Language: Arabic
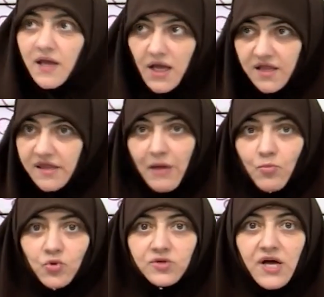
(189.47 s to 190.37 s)
ايه
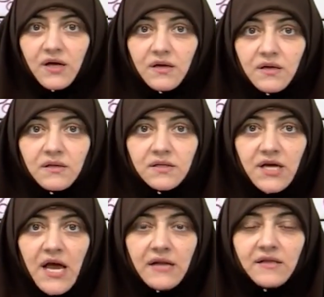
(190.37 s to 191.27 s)
التلمود ده
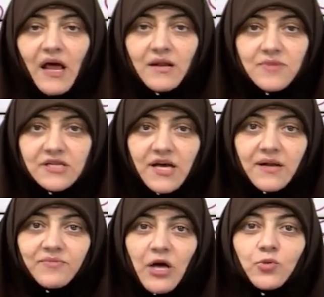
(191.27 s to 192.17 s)
يعني تعليم
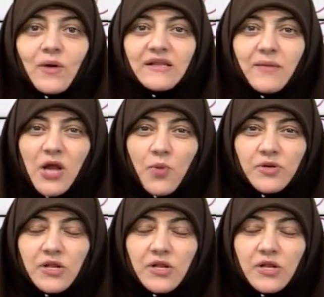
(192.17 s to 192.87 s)
الديانة بتاعته أدب اليهود